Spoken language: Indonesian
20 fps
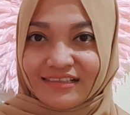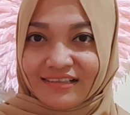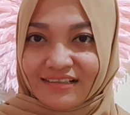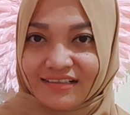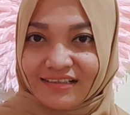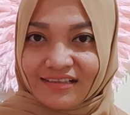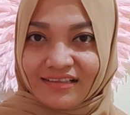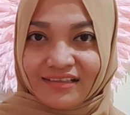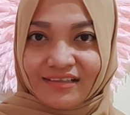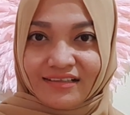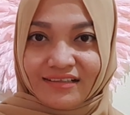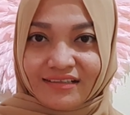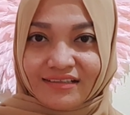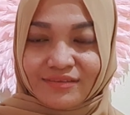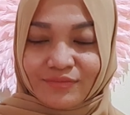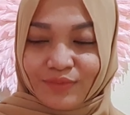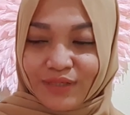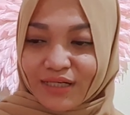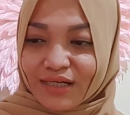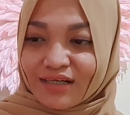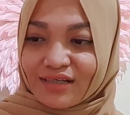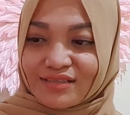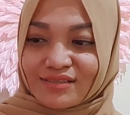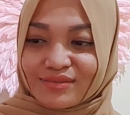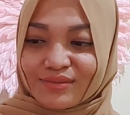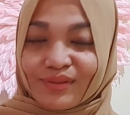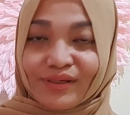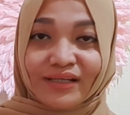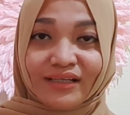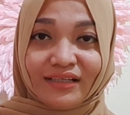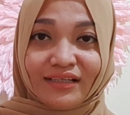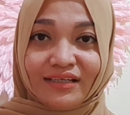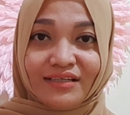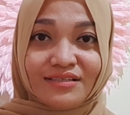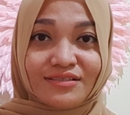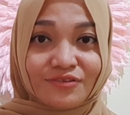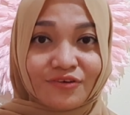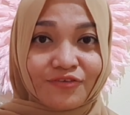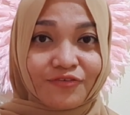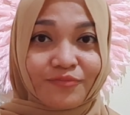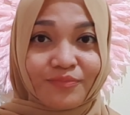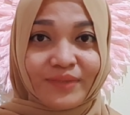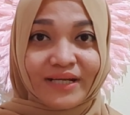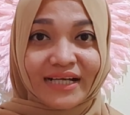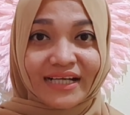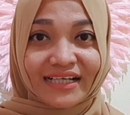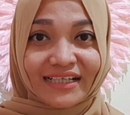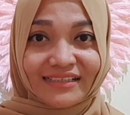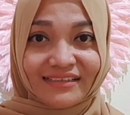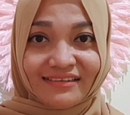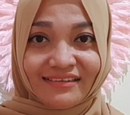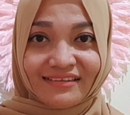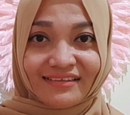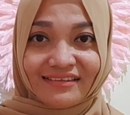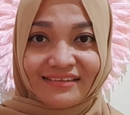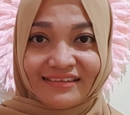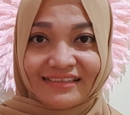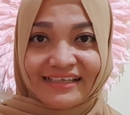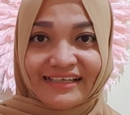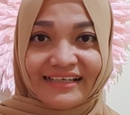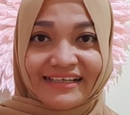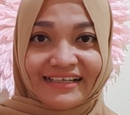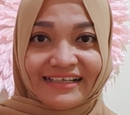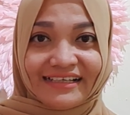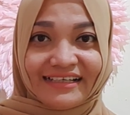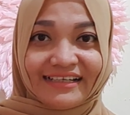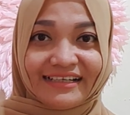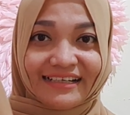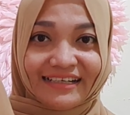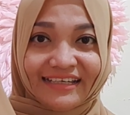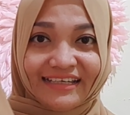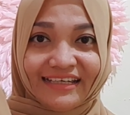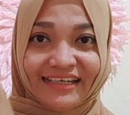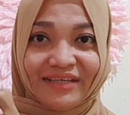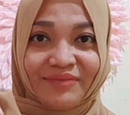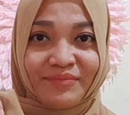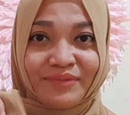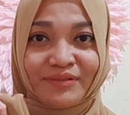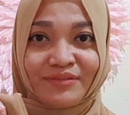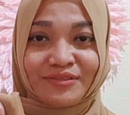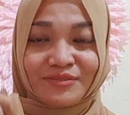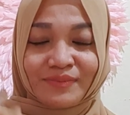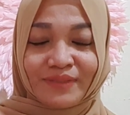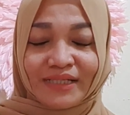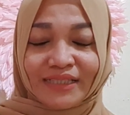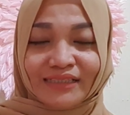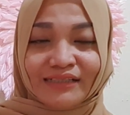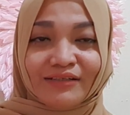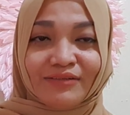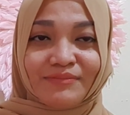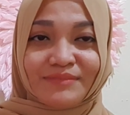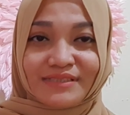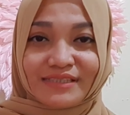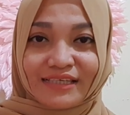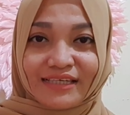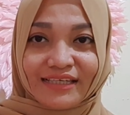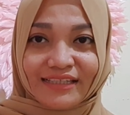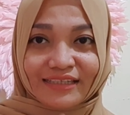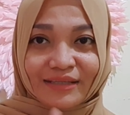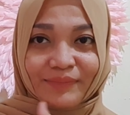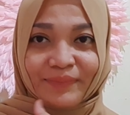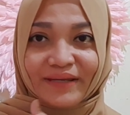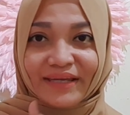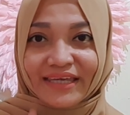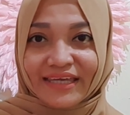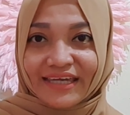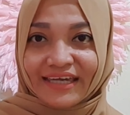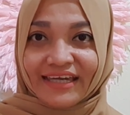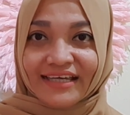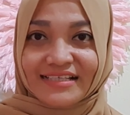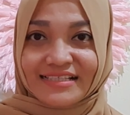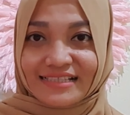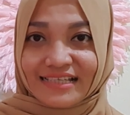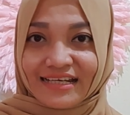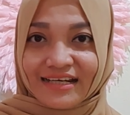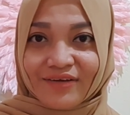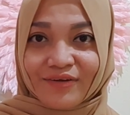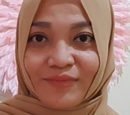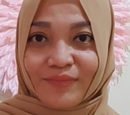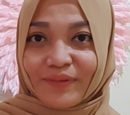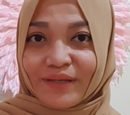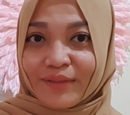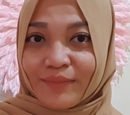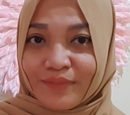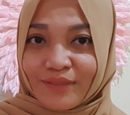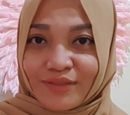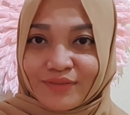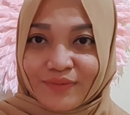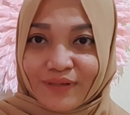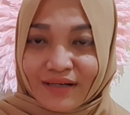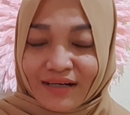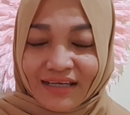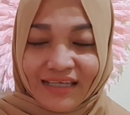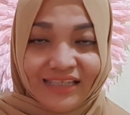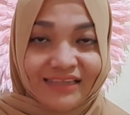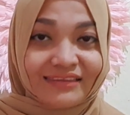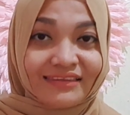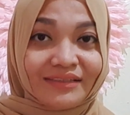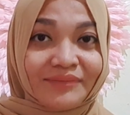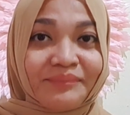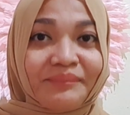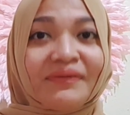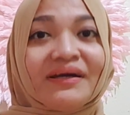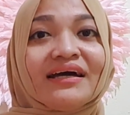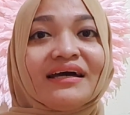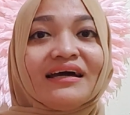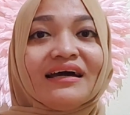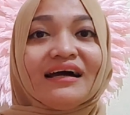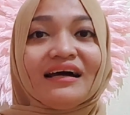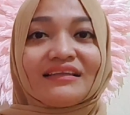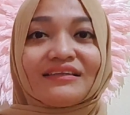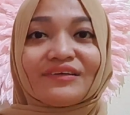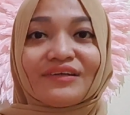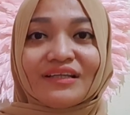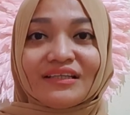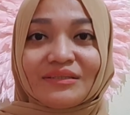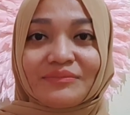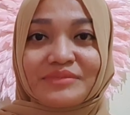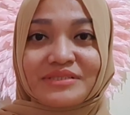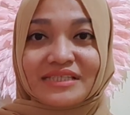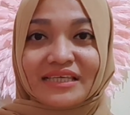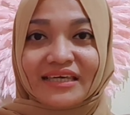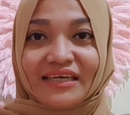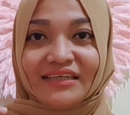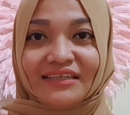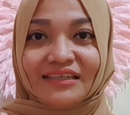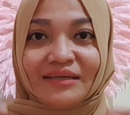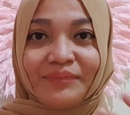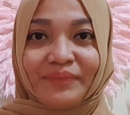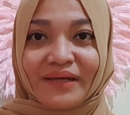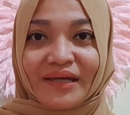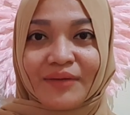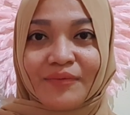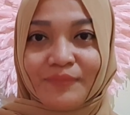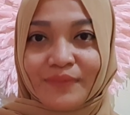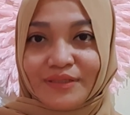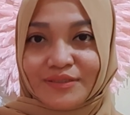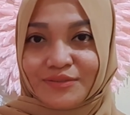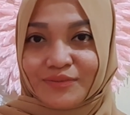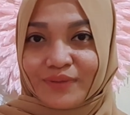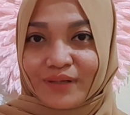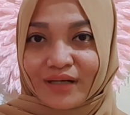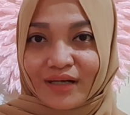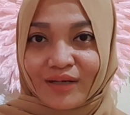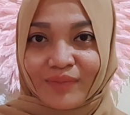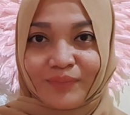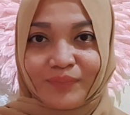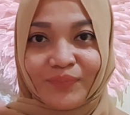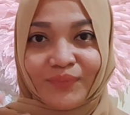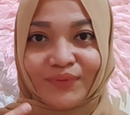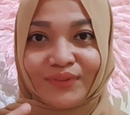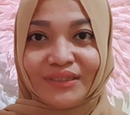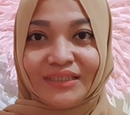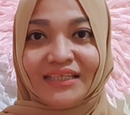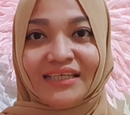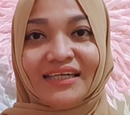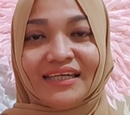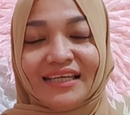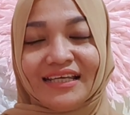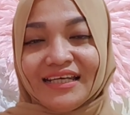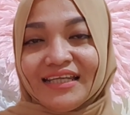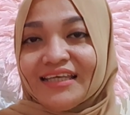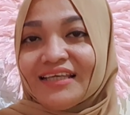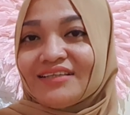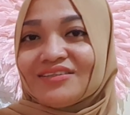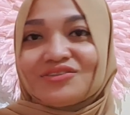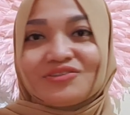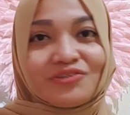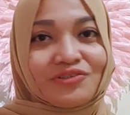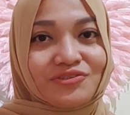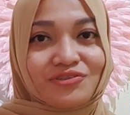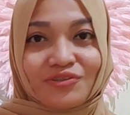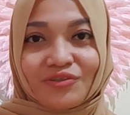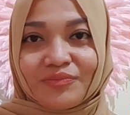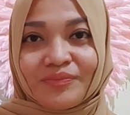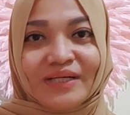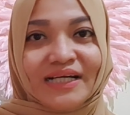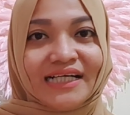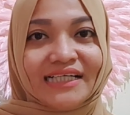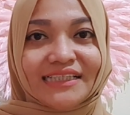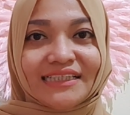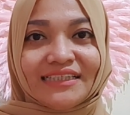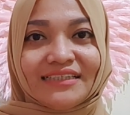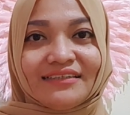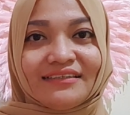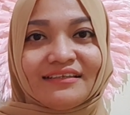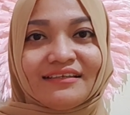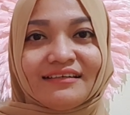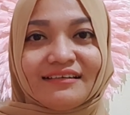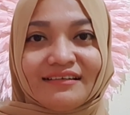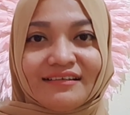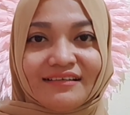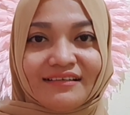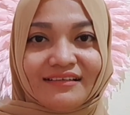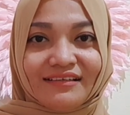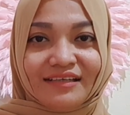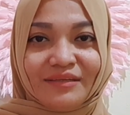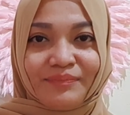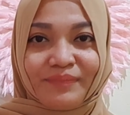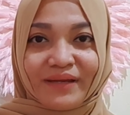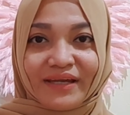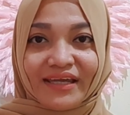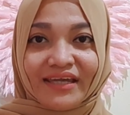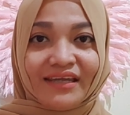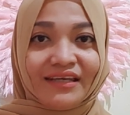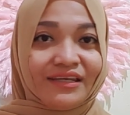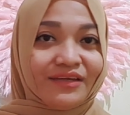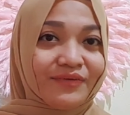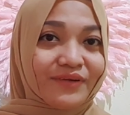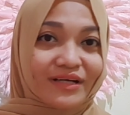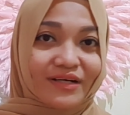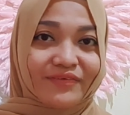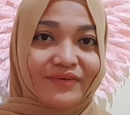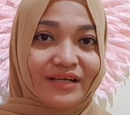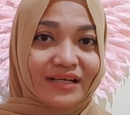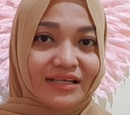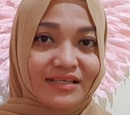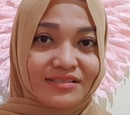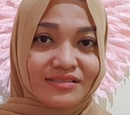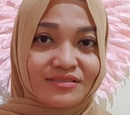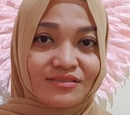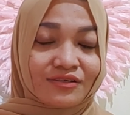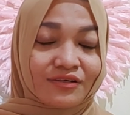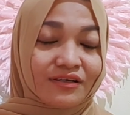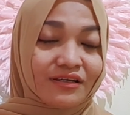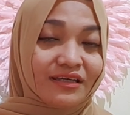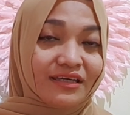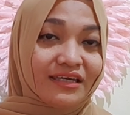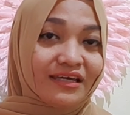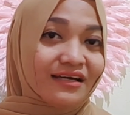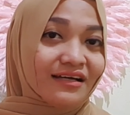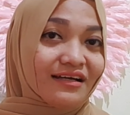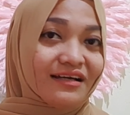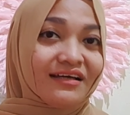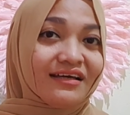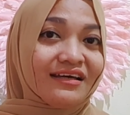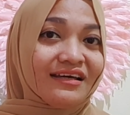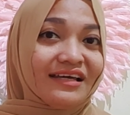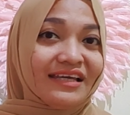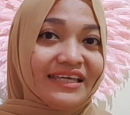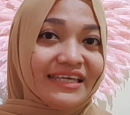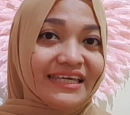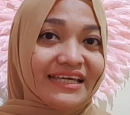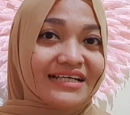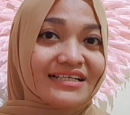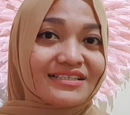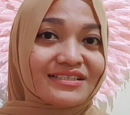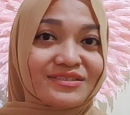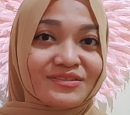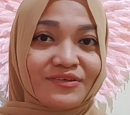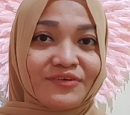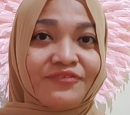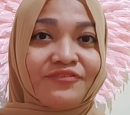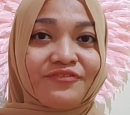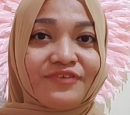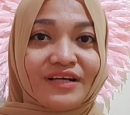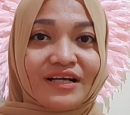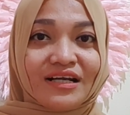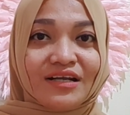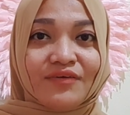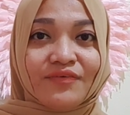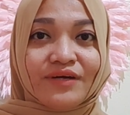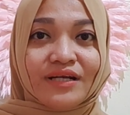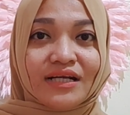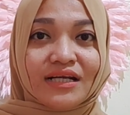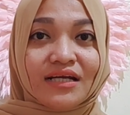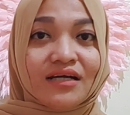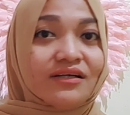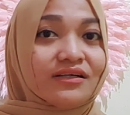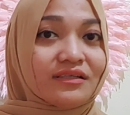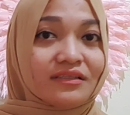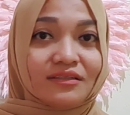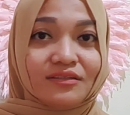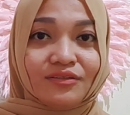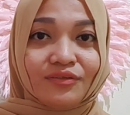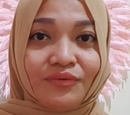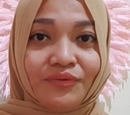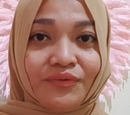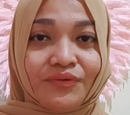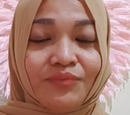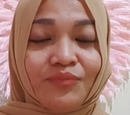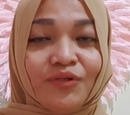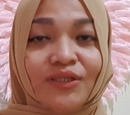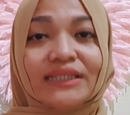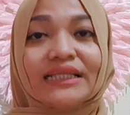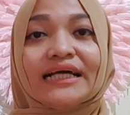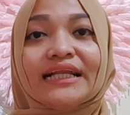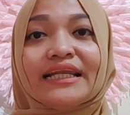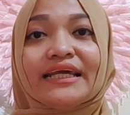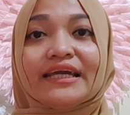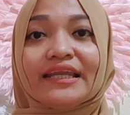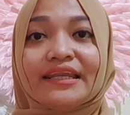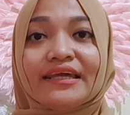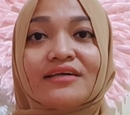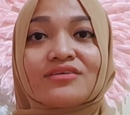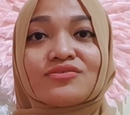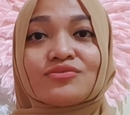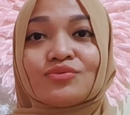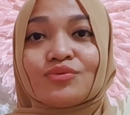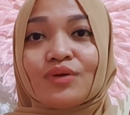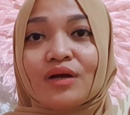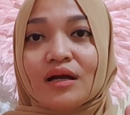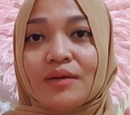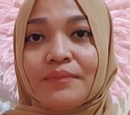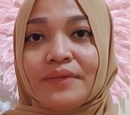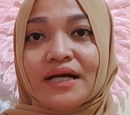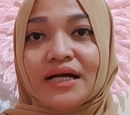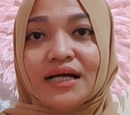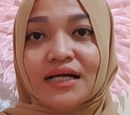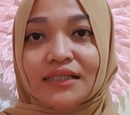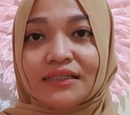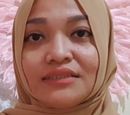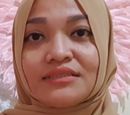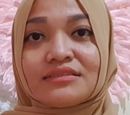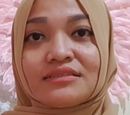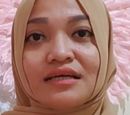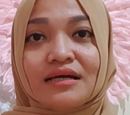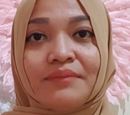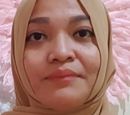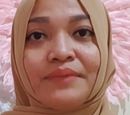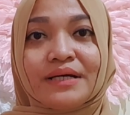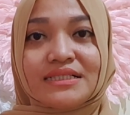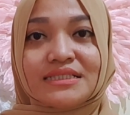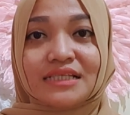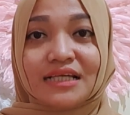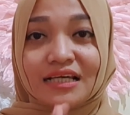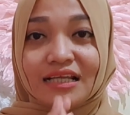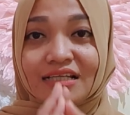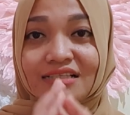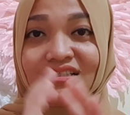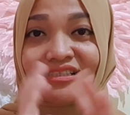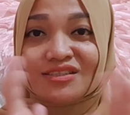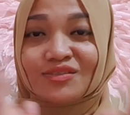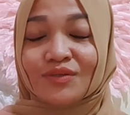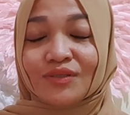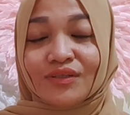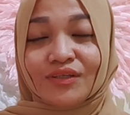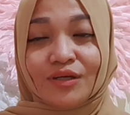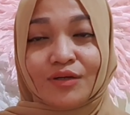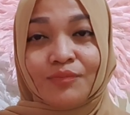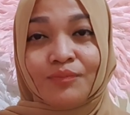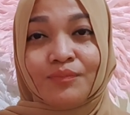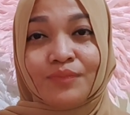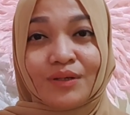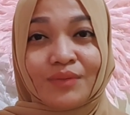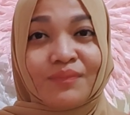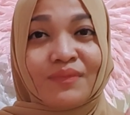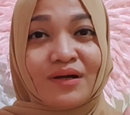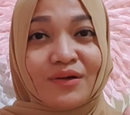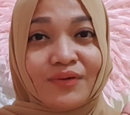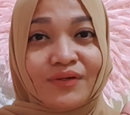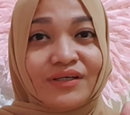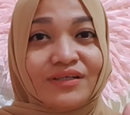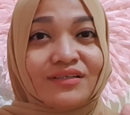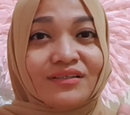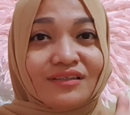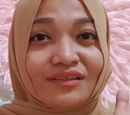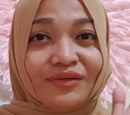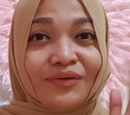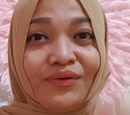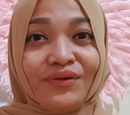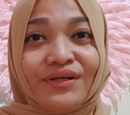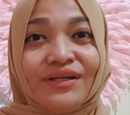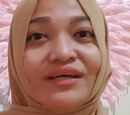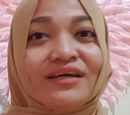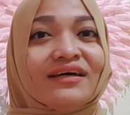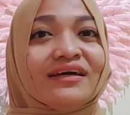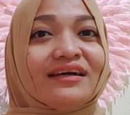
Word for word: uh, warna sorrel ini soft banget dan ini bagus banget kalau misalnya kita pakai kayak sekarang aku pakai baju warna hitam atau nanti misalnya kita pakai baju warna putih ini cocok banget uh, dipakai di warna-warna so yang yang soft warna-warna earth tone buat kalian yang suka banget sama segala sesuatu yang berbau earth tone